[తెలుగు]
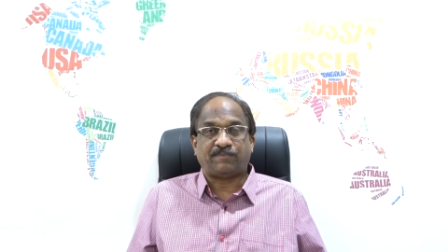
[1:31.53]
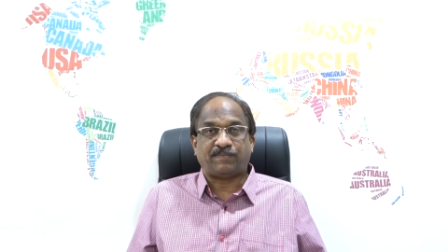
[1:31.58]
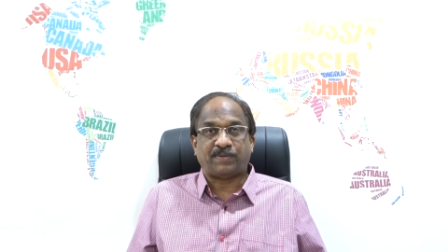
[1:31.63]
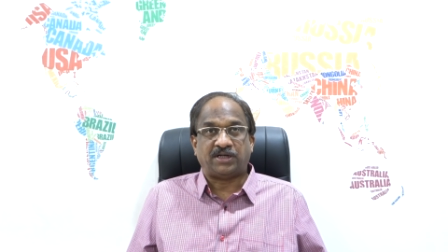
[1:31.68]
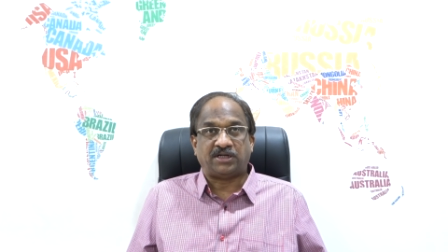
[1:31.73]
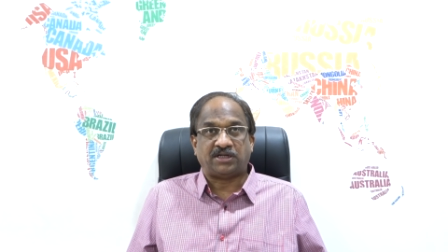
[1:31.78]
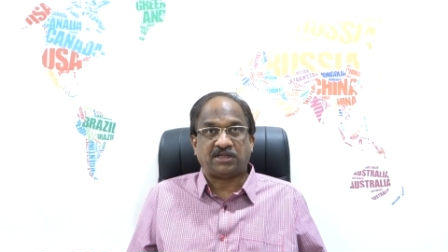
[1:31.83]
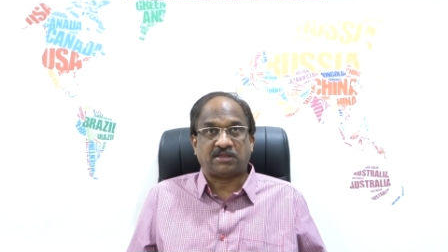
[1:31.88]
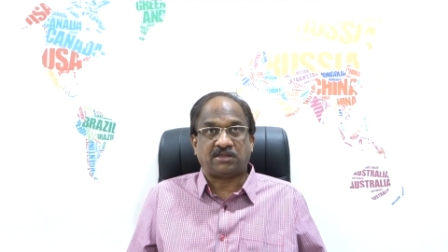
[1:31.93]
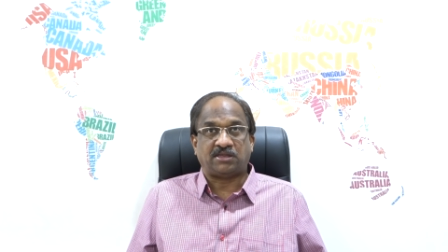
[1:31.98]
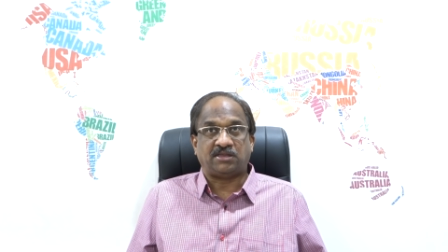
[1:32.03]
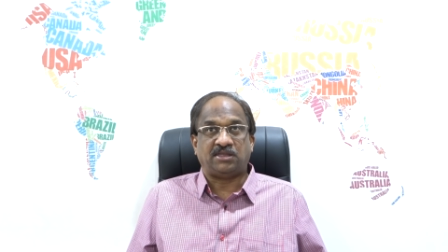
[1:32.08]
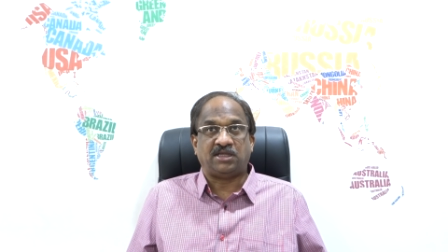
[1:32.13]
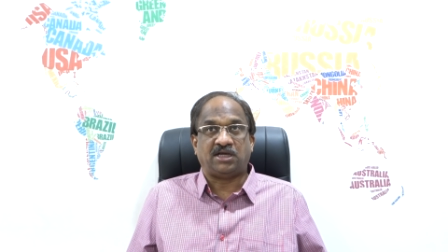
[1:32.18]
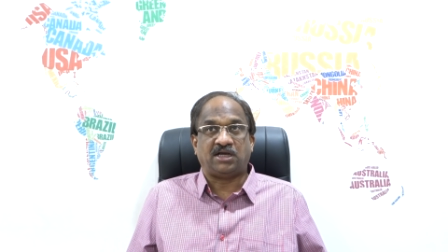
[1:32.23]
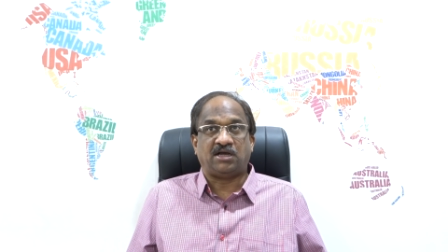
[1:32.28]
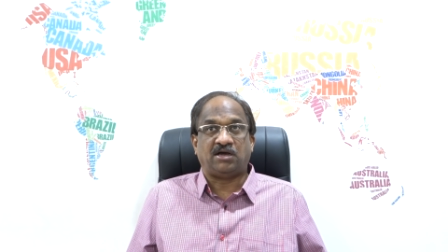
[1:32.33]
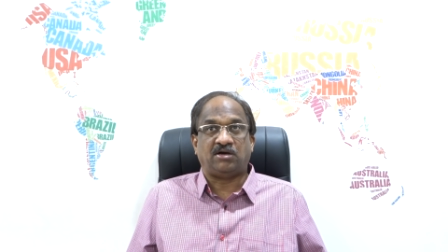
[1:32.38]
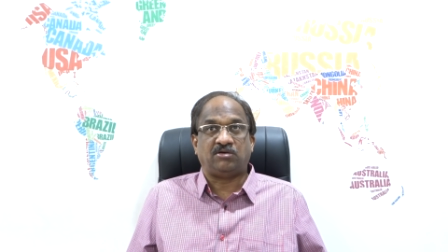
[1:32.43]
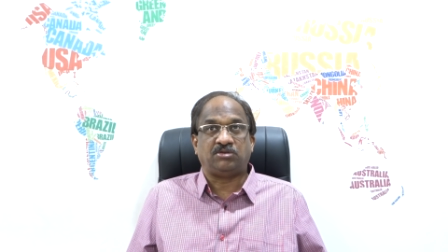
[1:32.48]
పంట
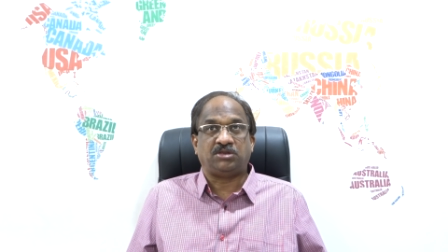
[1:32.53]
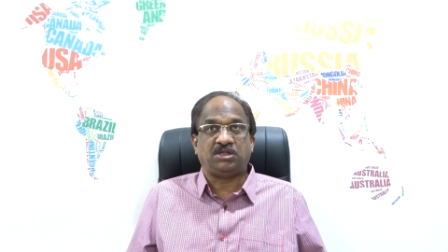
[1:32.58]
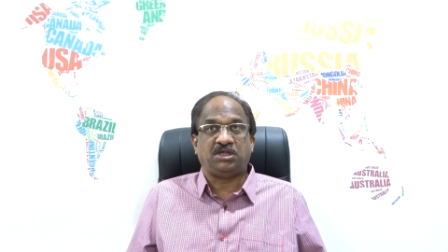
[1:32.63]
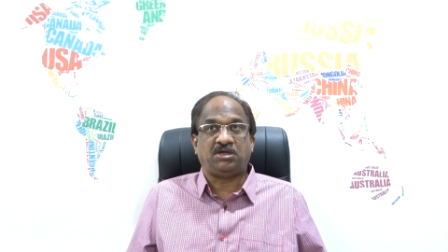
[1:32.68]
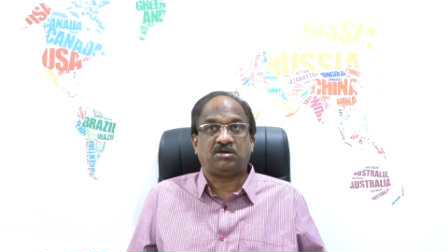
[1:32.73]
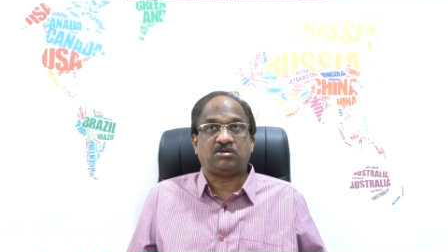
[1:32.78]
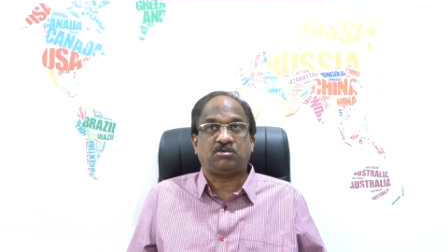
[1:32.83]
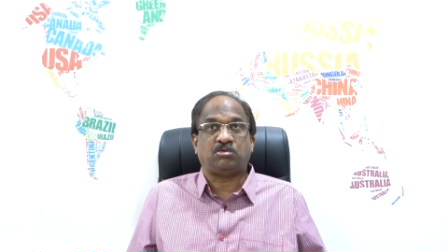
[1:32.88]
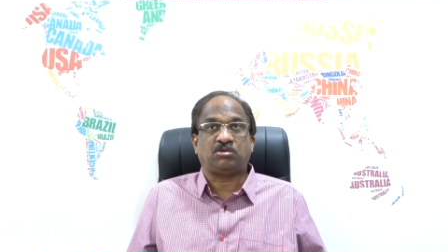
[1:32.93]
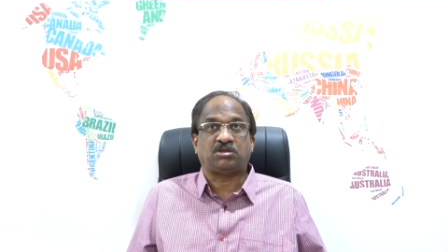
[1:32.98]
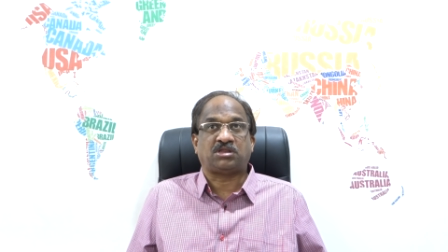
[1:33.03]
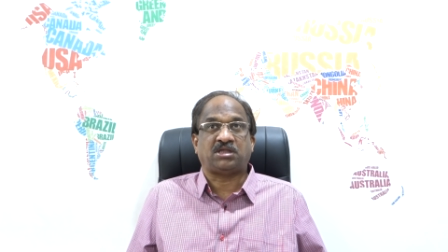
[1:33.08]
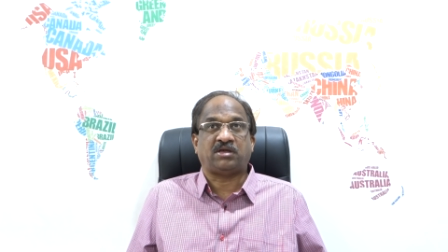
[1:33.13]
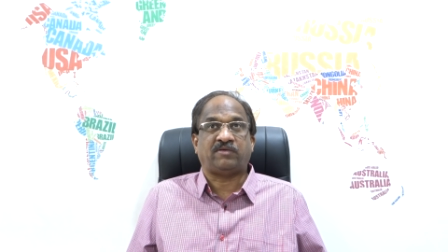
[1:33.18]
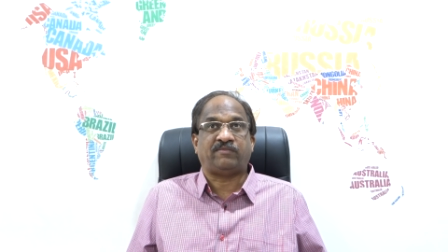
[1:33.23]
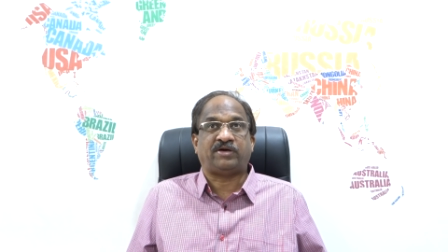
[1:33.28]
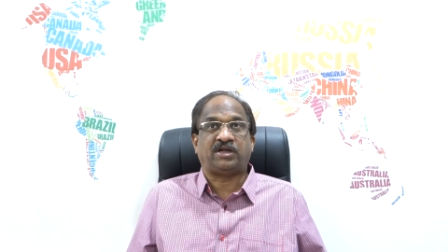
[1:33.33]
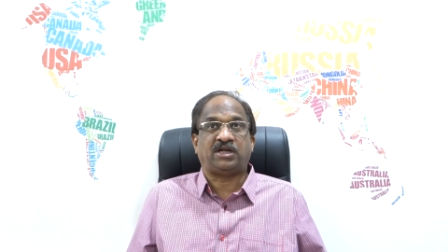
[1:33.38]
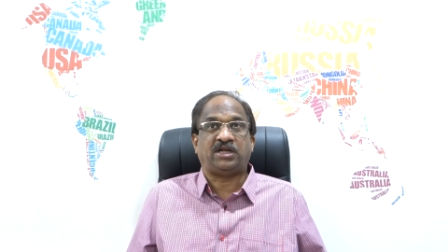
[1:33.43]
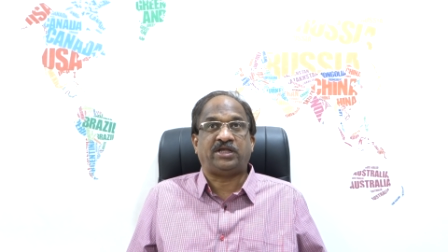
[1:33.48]
సిద్ధంగా ఉంది
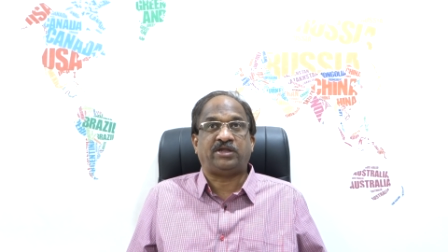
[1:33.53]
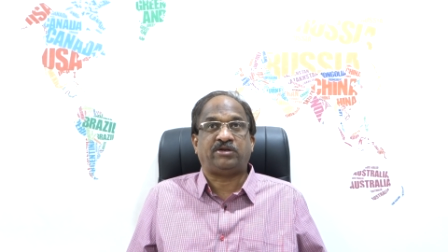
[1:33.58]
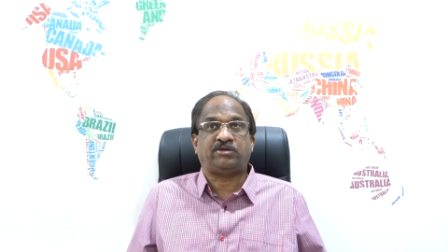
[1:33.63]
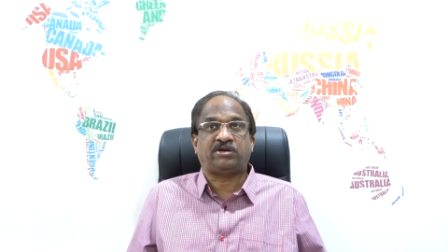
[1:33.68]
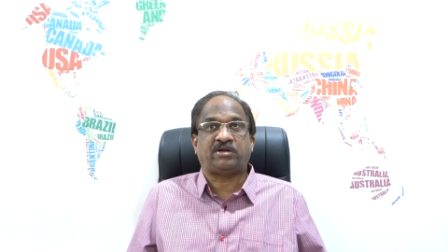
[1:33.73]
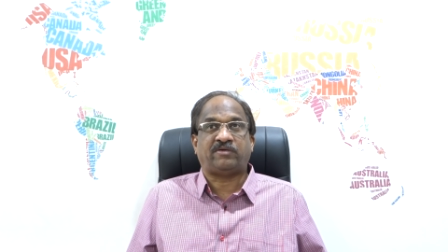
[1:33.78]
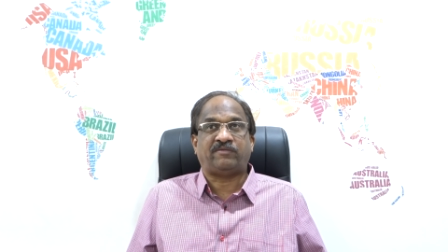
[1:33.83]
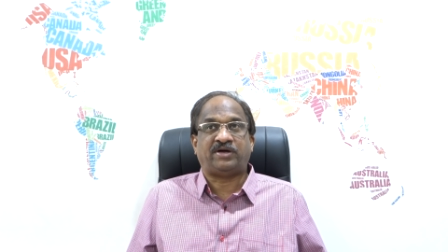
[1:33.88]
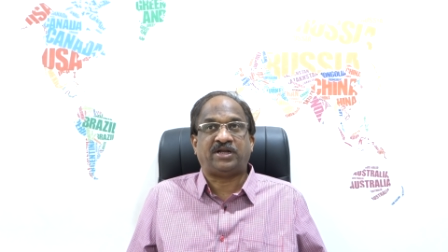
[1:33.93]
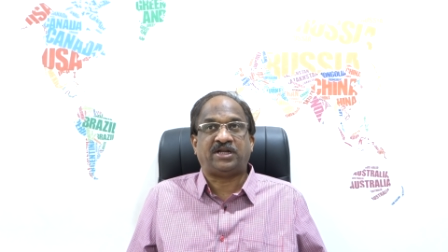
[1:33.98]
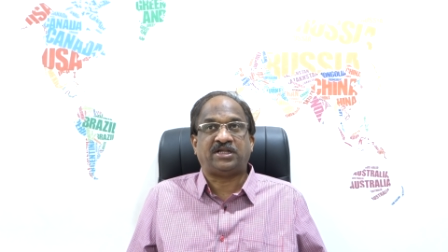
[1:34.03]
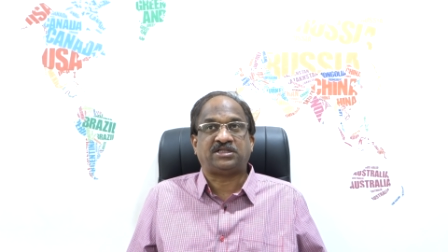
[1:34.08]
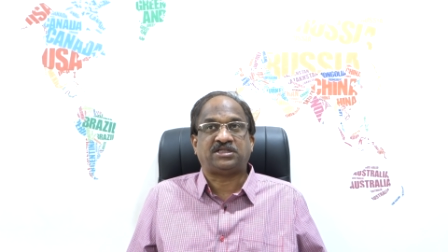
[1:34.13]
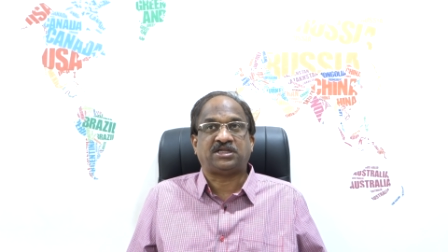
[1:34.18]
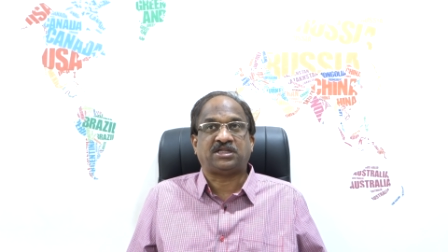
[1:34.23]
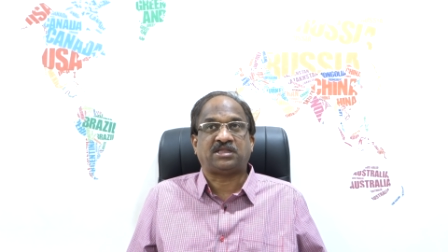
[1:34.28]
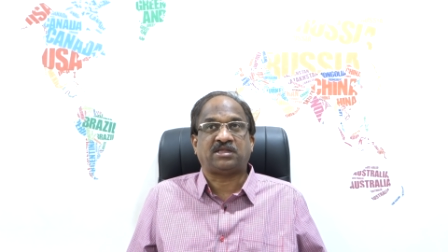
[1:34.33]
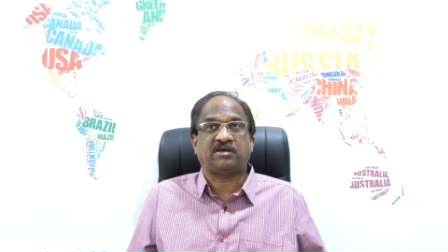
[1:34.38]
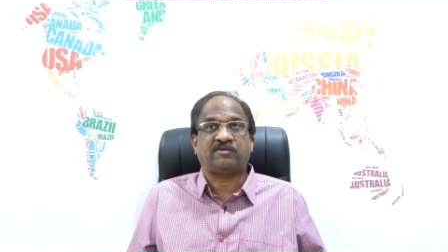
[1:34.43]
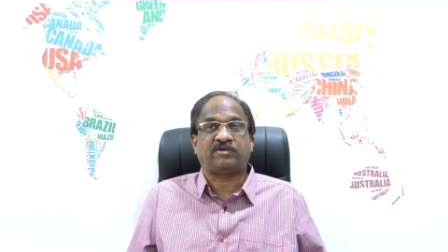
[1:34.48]
కోసేవారు లేరు రవాణా
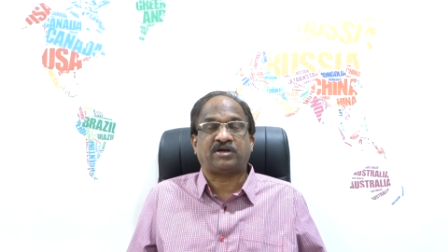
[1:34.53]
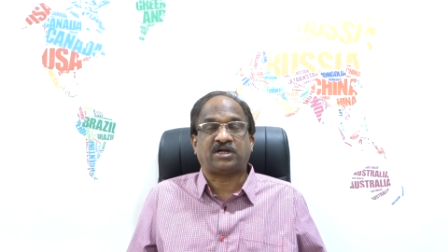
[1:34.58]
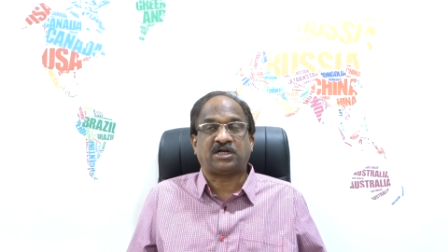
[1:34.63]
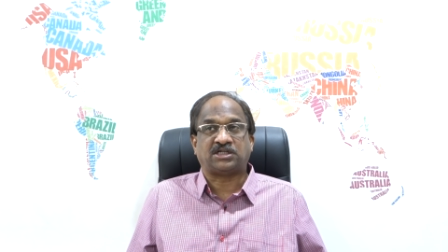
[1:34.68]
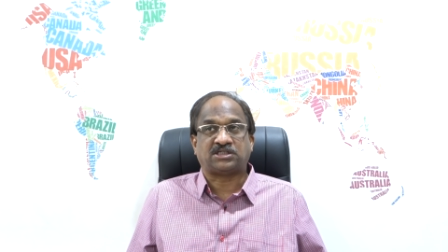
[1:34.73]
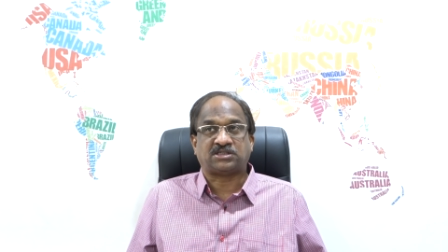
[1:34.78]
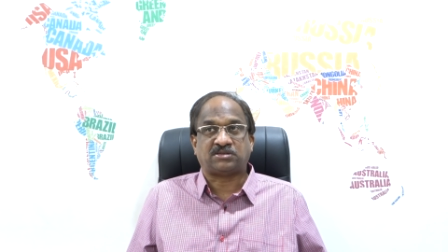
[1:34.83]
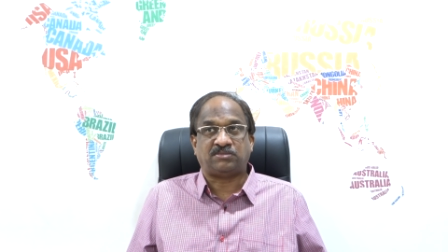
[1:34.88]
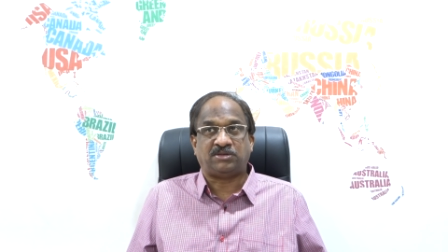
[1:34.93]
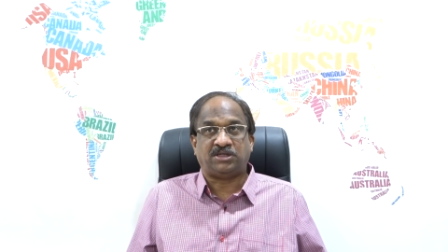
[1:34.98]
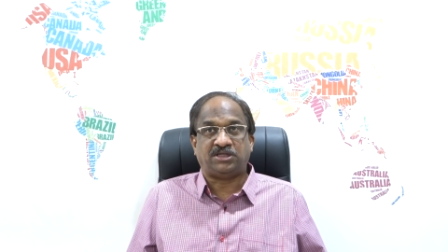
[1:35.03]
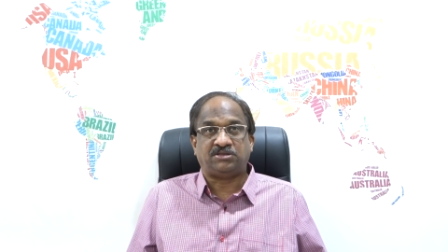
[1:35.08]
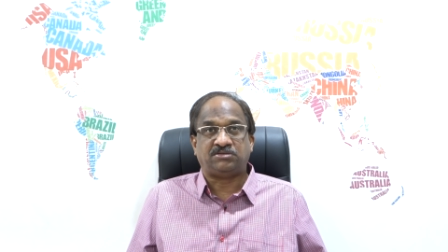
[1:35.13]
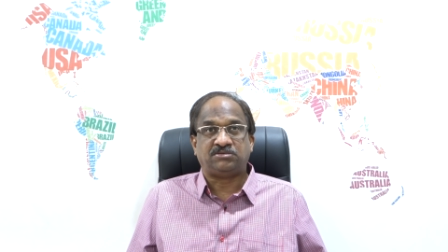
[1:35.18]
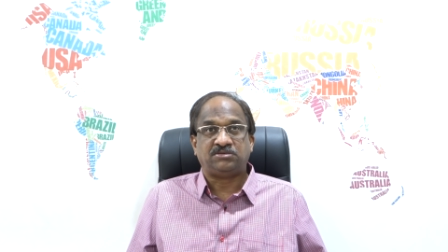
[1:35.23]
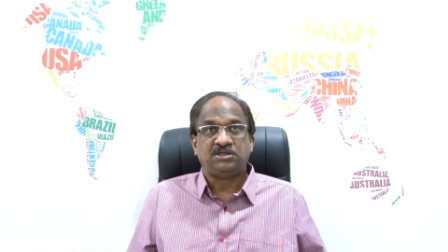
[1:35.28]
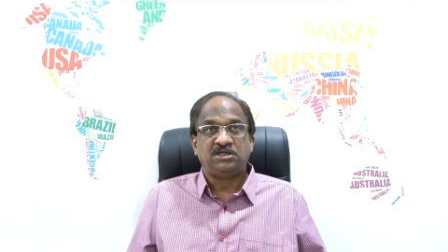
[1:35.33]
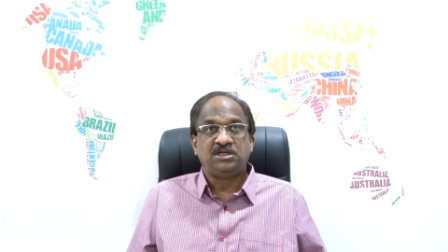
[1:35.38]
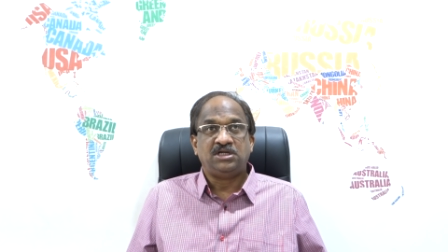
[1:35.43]
చేసే అవకాశం లేదు